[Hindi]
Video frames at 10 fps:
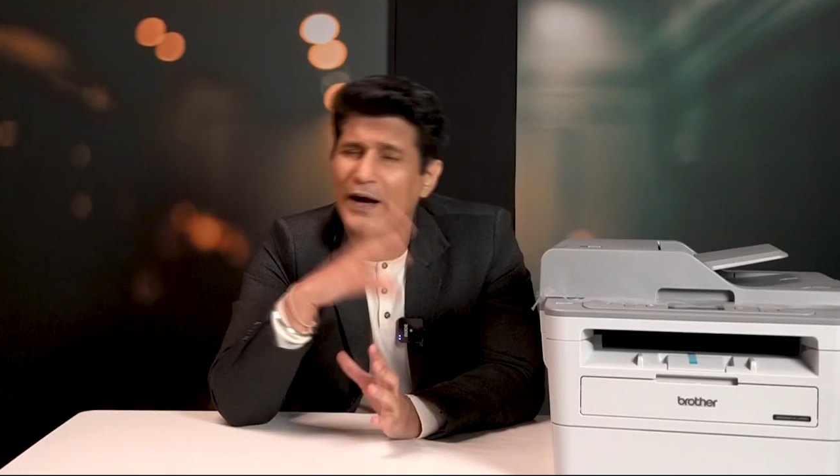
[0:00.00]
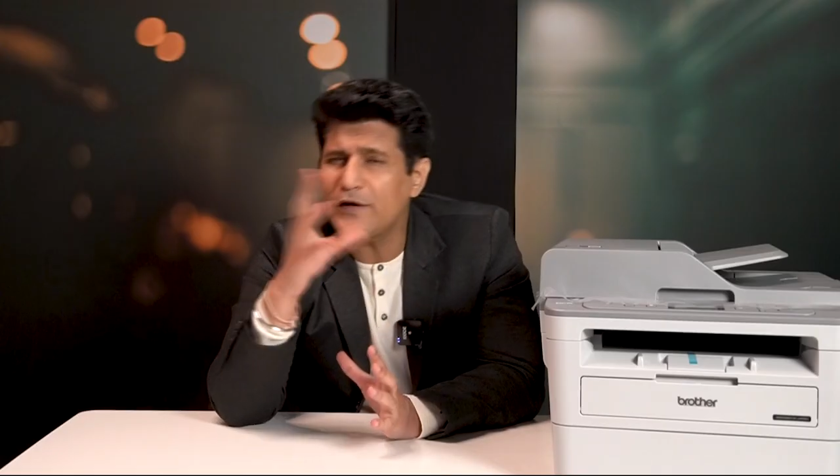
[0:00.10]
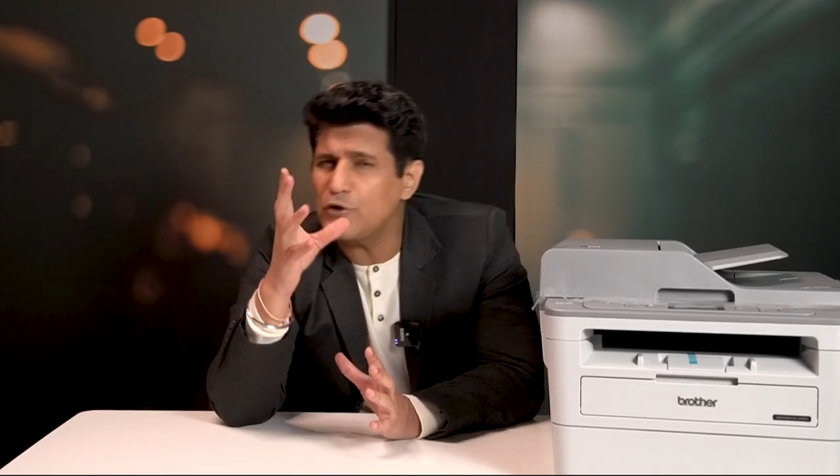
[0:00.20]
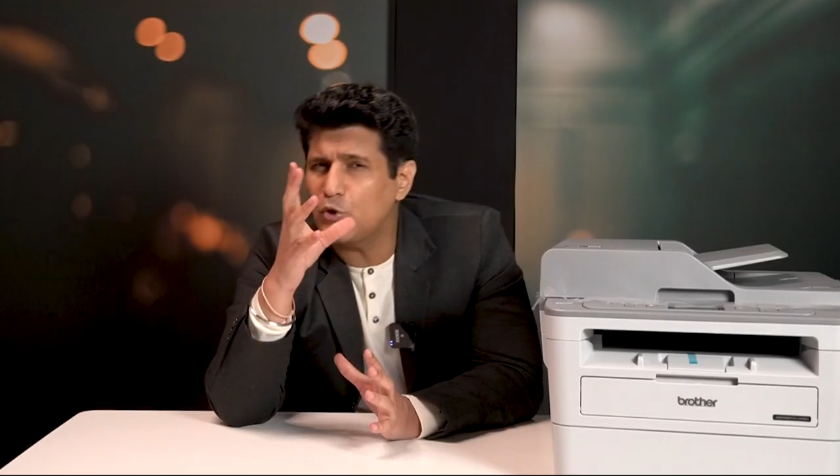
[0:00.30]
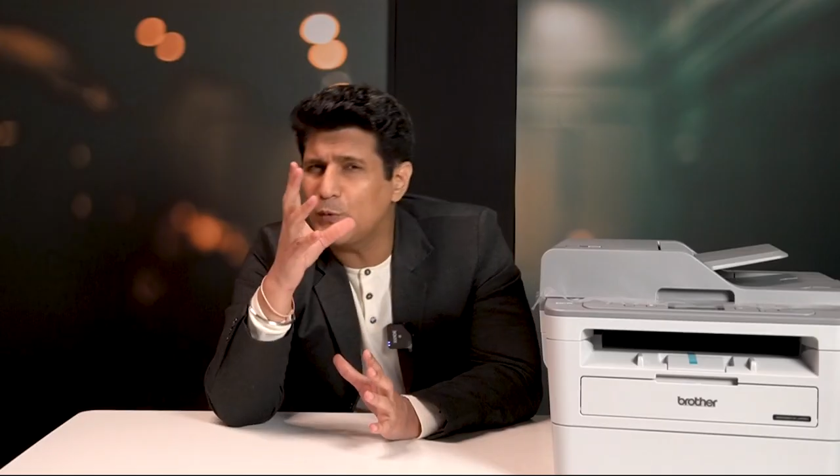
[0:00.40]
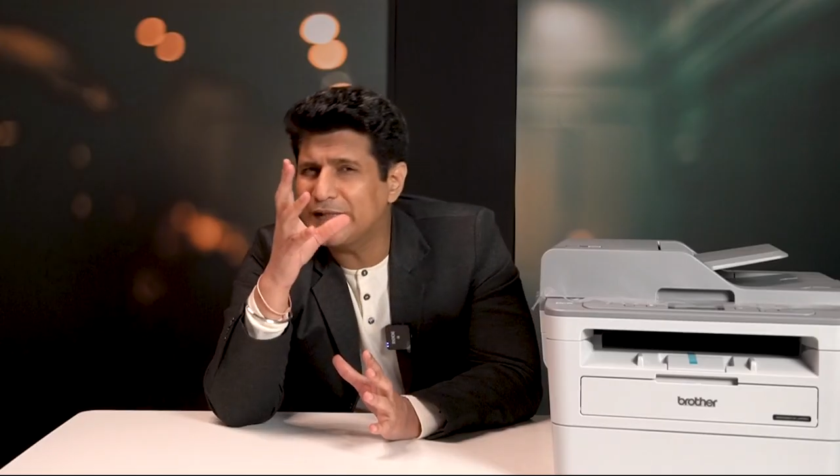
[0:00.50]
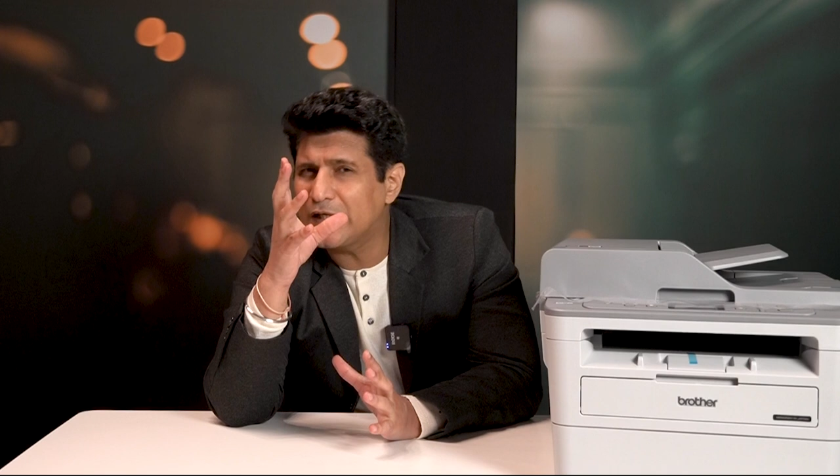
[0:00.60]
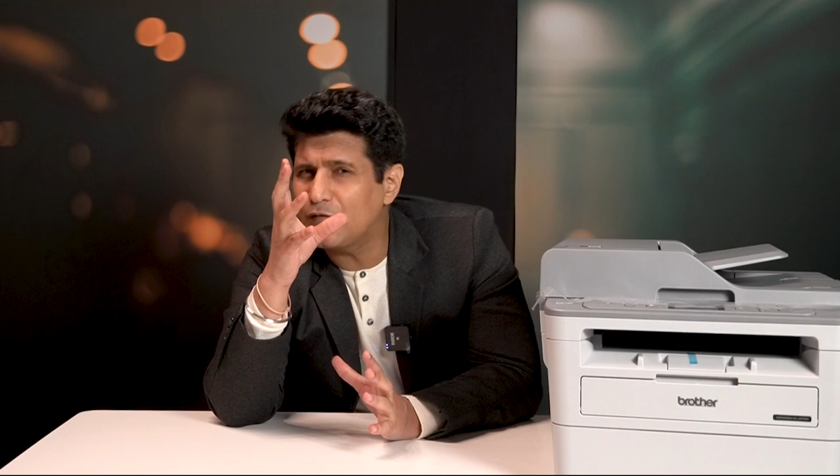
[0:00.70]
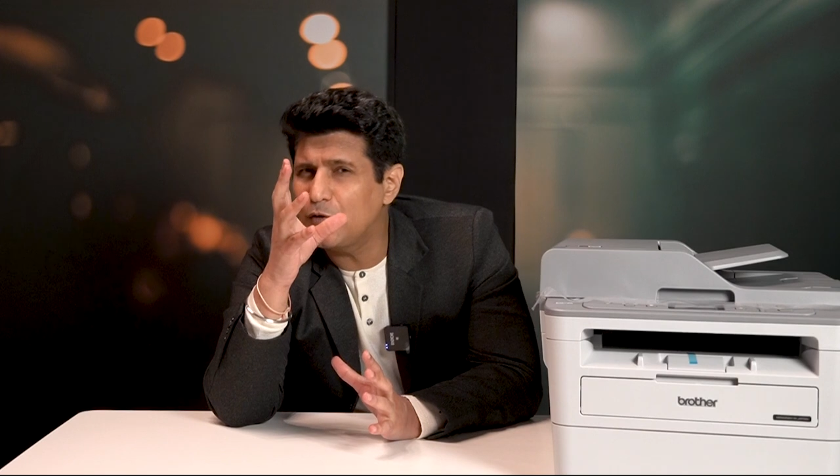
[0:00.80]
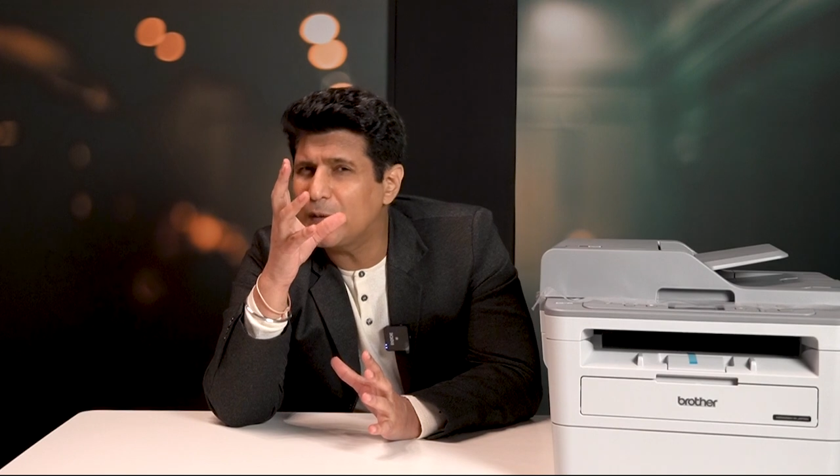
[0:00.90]
वाई आर यू डूइंग
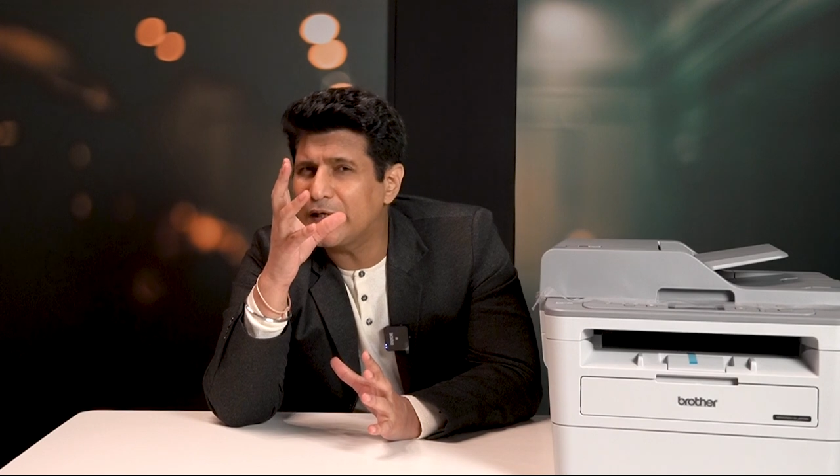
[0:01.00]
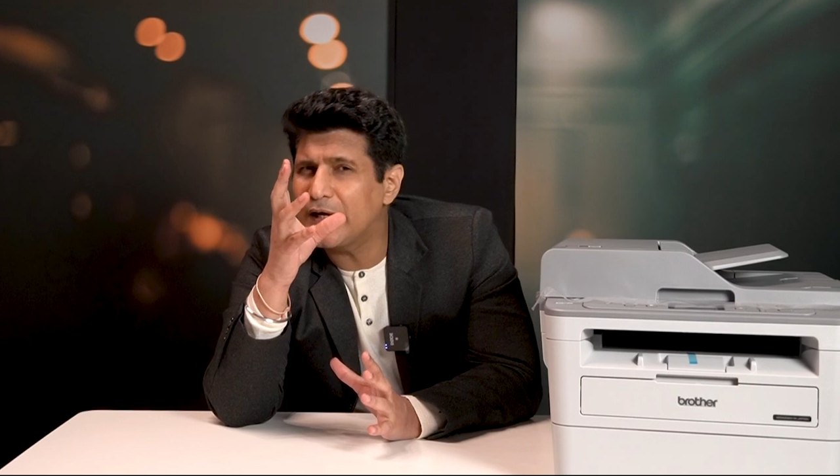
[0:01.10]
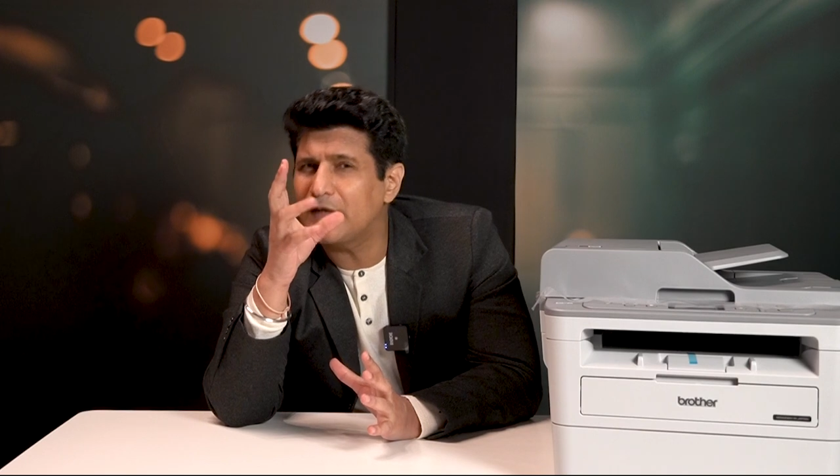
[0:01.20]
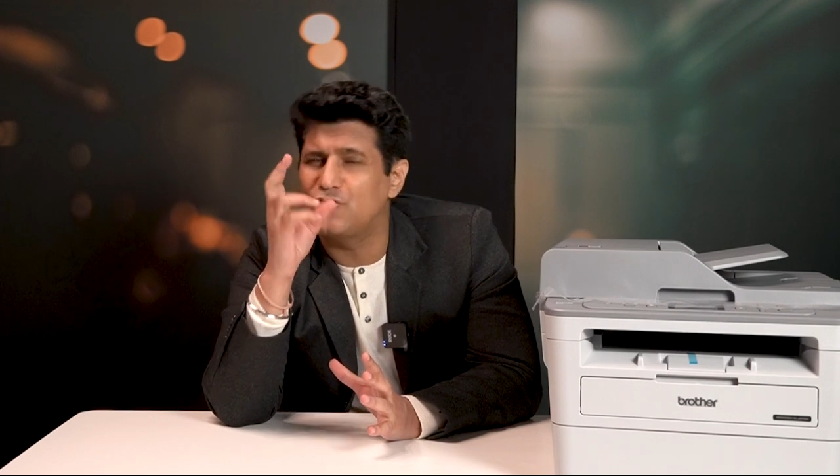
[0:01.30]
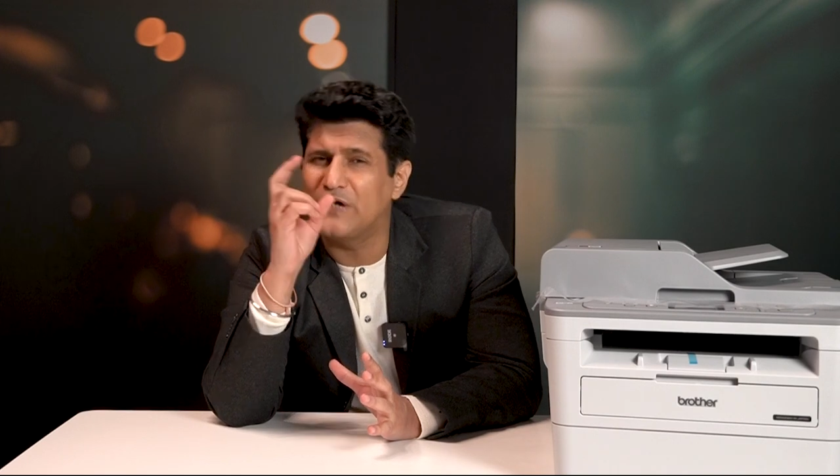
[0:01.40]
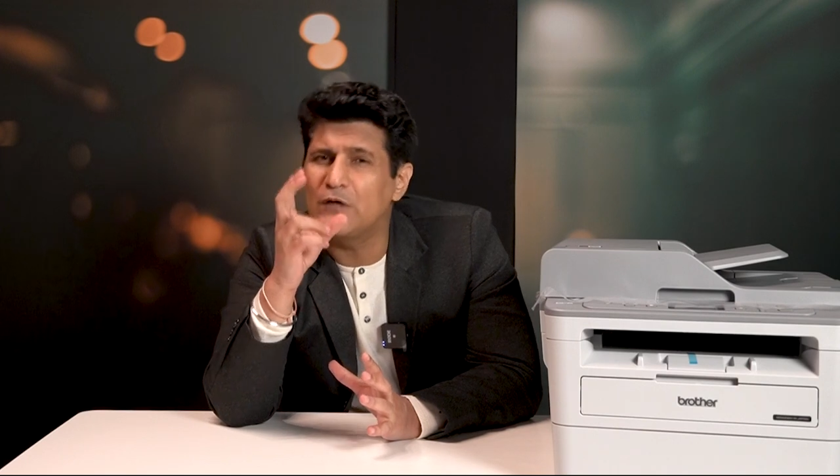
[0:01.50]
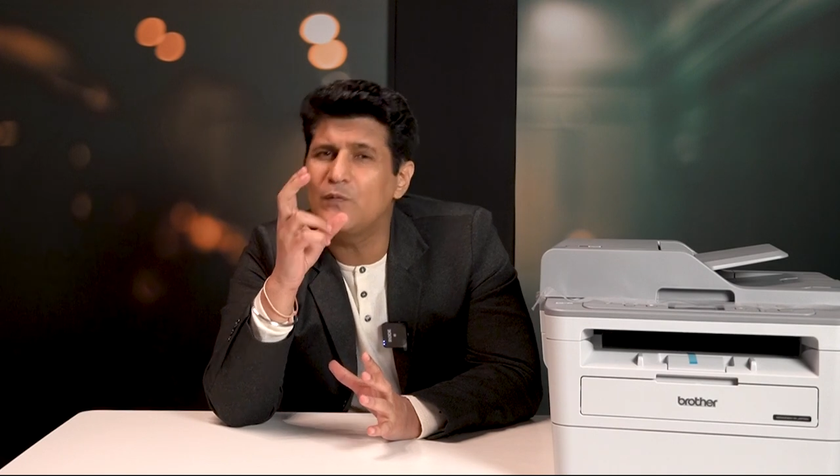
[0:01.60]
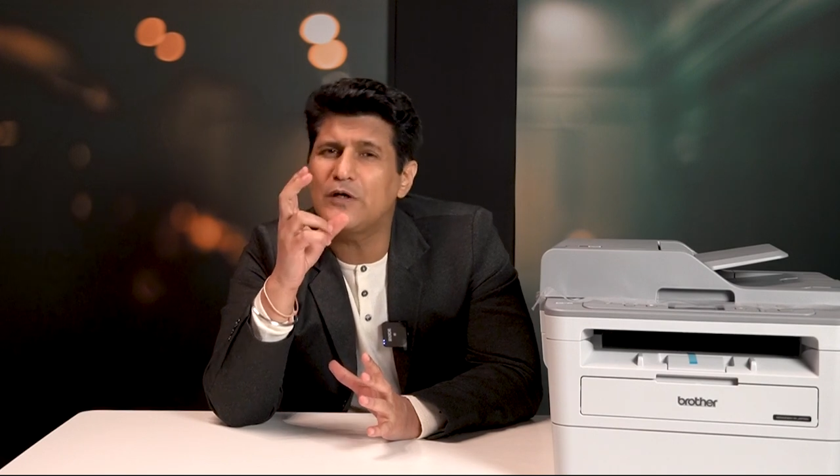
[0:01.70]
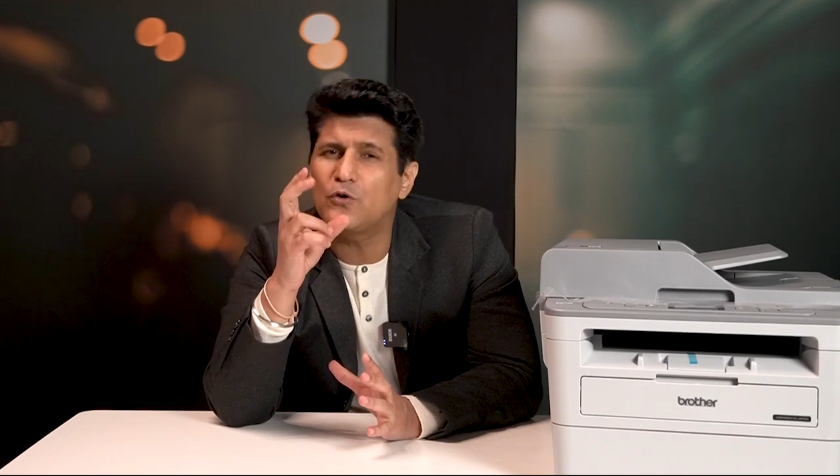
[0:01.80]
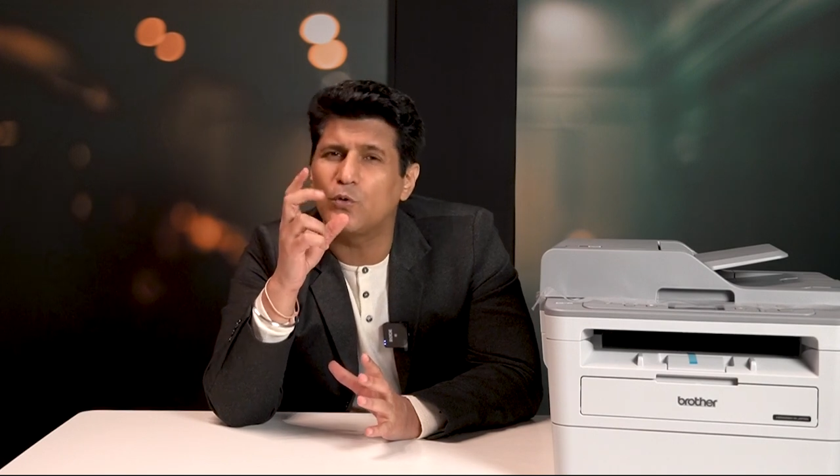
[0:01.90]
दैट वेन यू कैन गेट
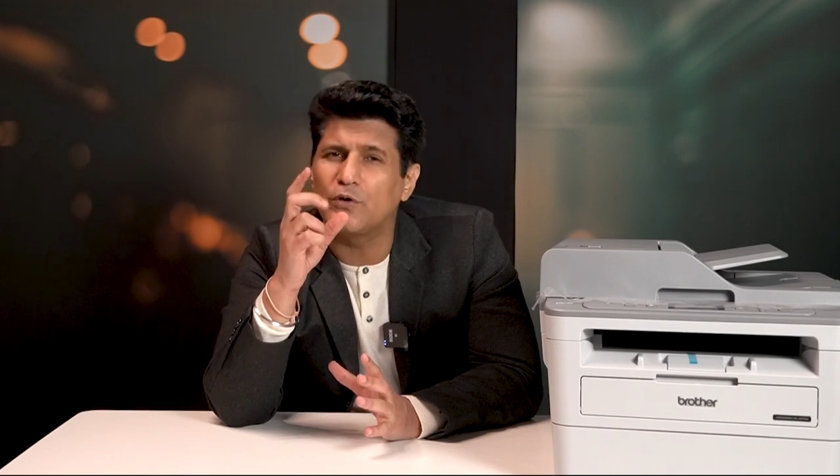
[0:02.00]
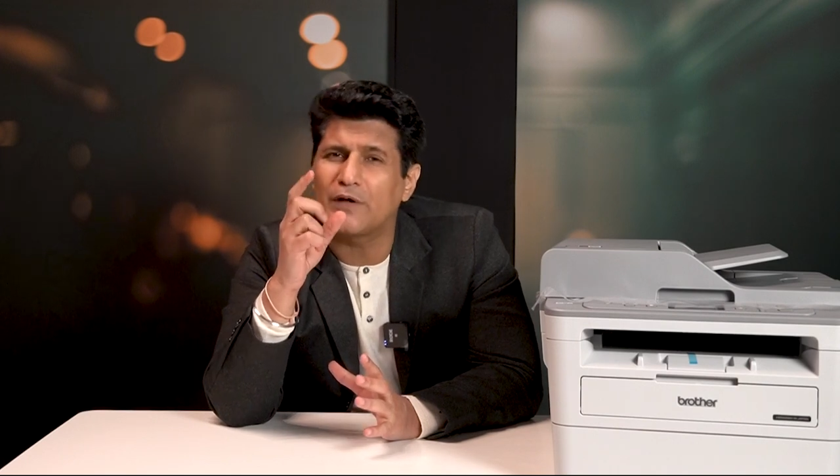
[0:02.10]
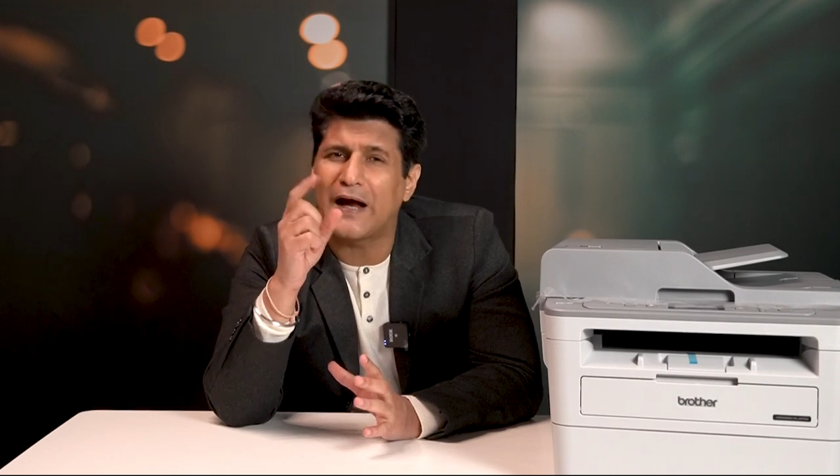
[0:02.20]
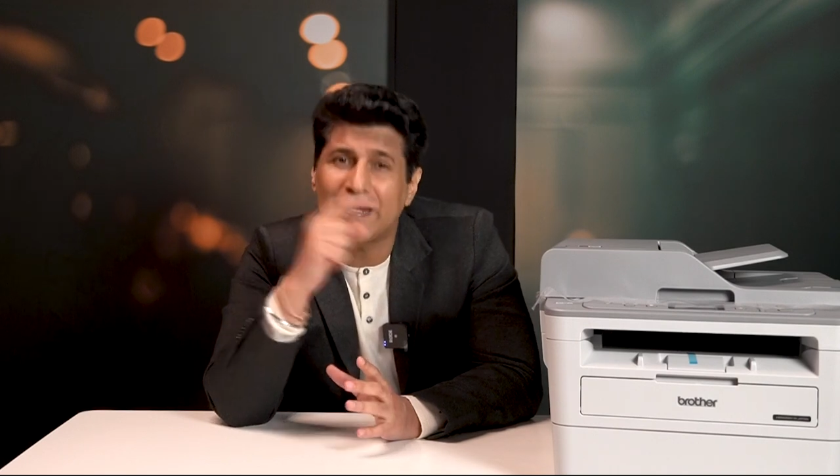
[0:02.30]
जेनविन टोनर